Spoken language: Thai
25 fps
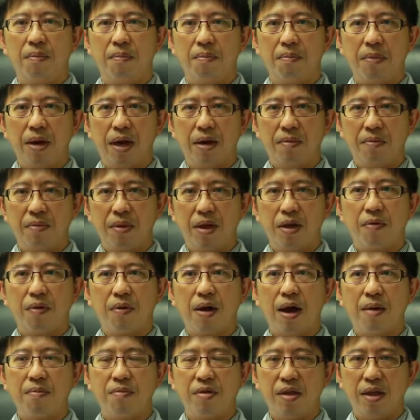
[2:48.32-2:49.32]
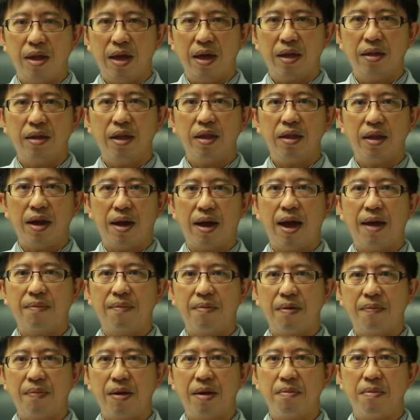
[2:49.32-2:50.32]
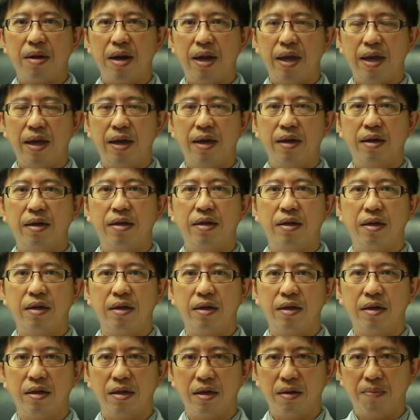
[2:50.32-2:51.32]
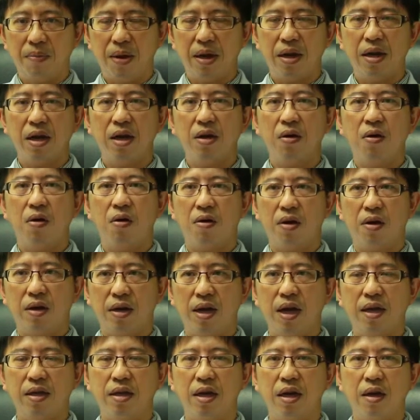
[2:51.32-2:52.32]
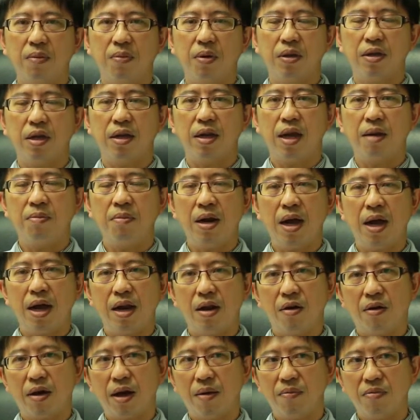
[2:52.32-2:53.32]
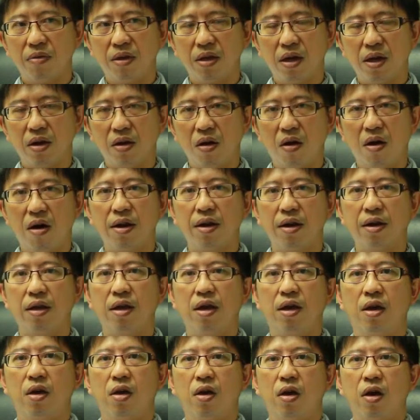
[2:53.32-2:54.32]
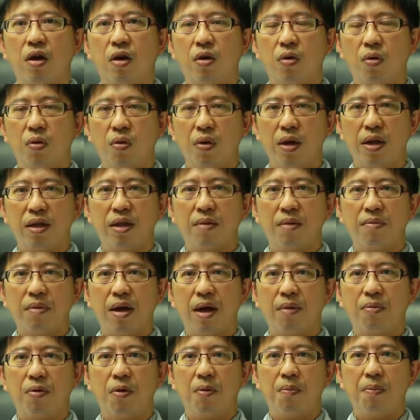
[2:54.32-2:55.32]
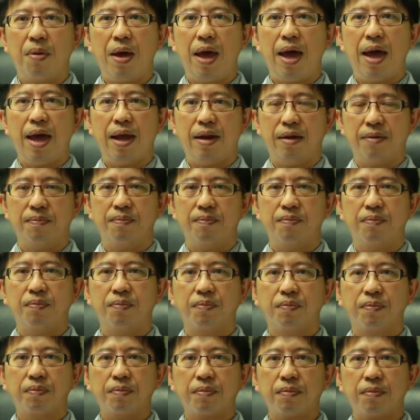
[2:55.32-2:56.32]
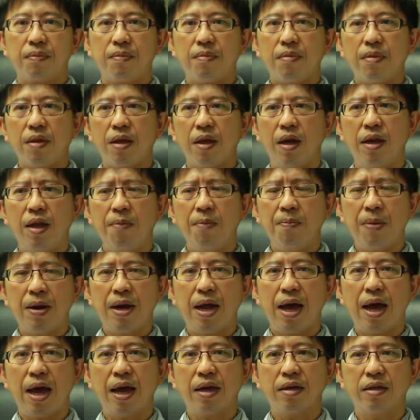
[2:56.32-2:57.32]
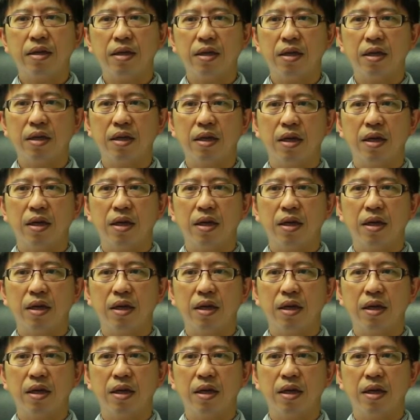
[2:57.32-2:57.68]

มันมีความเสี่ยงที่จะกลายไปเป็นมะเร็ง หรือเป็นเนื้องอกค่อนข้างเยอะเพราะฉะนั้นเมื่อไหร่เราคำเจอก้อนควรจะมาพบแพทย์ อันนี้ปัญหาคือ